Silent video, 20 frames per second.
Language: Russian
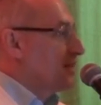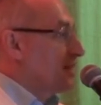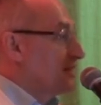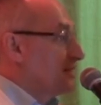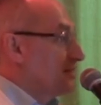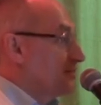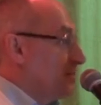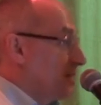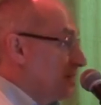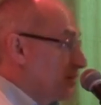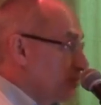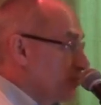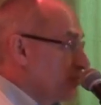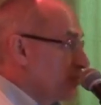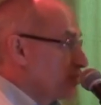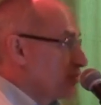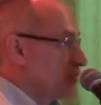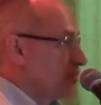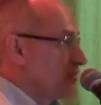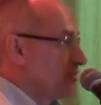про, про
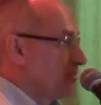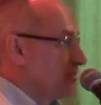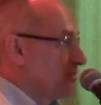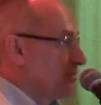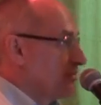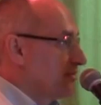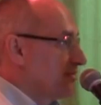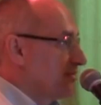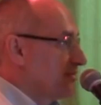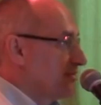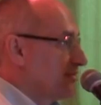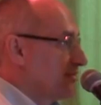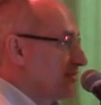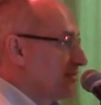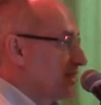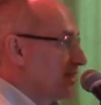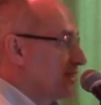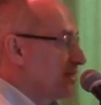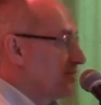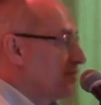душу.
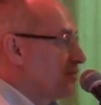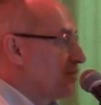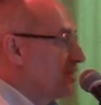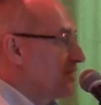Поэтому